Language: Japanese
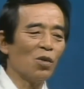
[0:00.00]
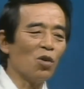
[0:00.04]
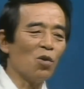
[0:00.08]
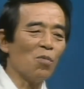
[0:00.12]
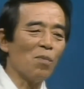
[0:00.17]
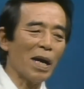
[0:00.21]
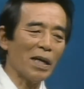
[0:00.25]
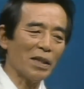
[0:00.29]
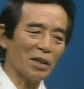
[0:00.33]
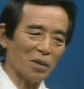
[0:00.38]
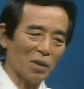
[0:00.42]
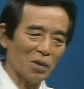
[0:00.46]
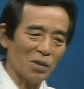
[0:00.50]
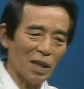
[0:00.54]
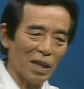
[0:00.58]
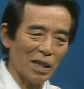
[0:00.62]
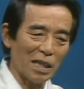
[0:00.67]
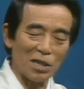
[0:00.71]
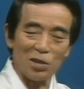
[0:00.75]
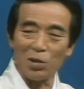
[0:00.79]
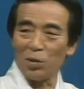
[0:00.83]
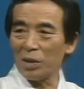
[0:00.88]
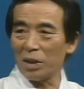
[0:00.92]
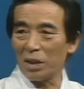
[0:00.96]
うまいという
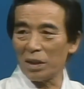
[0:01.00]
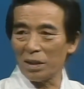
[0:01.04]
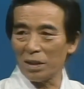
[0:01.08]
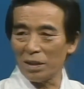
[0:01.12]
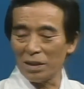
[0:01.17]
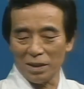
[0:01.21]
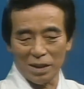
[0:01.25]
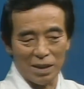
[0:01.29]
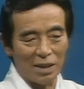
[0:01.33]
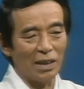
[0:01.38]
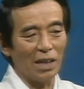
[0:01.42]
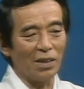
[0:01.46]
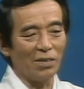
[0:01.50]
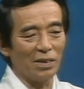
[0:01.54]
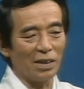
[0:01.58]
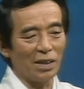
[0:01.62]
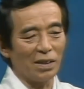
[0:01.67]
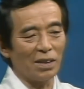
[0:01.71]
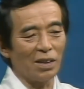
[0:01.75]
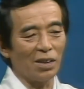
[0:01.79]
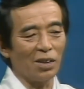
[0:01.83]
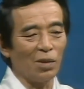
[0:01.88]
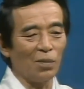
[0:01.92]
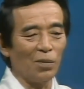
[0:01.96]
話を聞いてるん
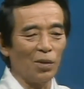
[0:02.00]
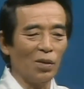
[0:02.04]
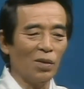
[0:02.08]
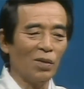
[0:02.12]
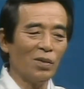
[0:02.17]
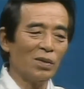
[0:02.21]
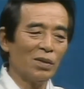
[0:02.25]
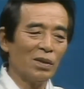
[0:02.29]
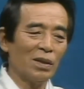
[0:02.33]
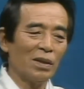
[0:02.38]
ですけれども